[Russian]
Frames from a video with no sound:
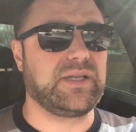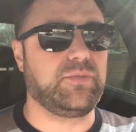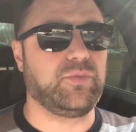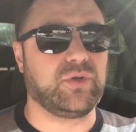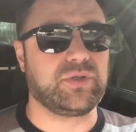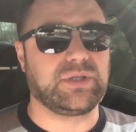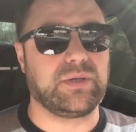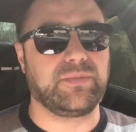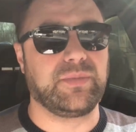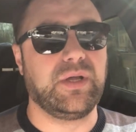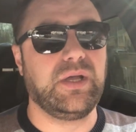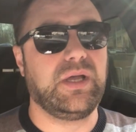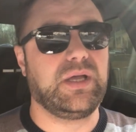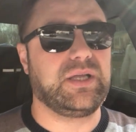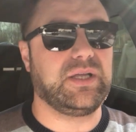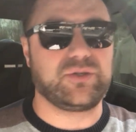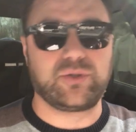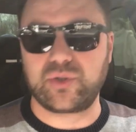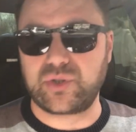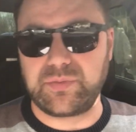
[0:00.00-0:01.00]
ремонтом,
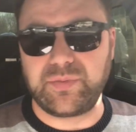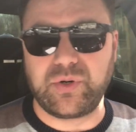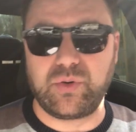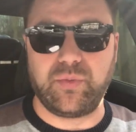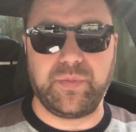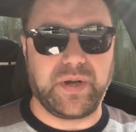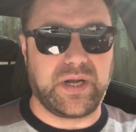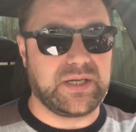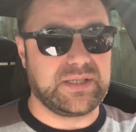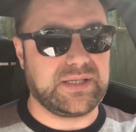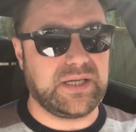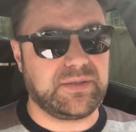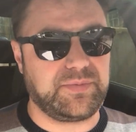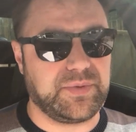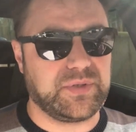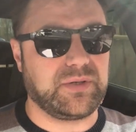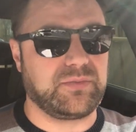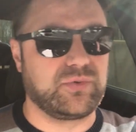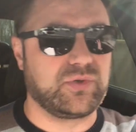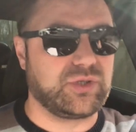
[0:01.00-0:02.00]
я тоже могу показать,
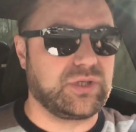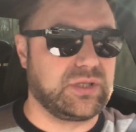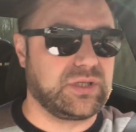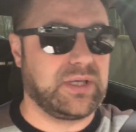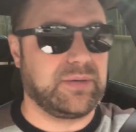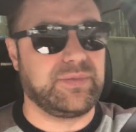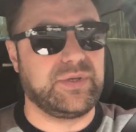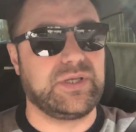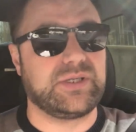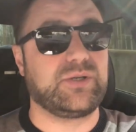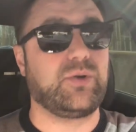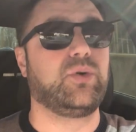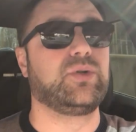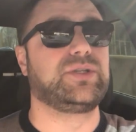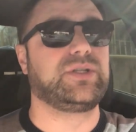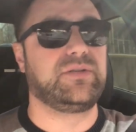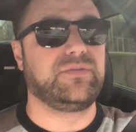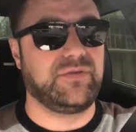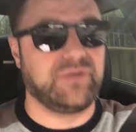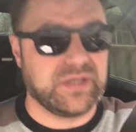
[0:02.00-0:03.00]
потому что там есть
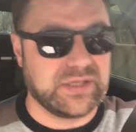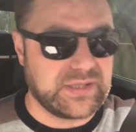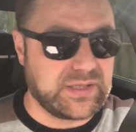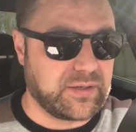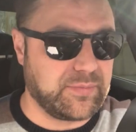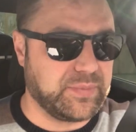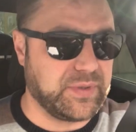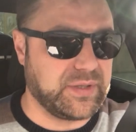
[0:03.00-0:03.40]
от инвестора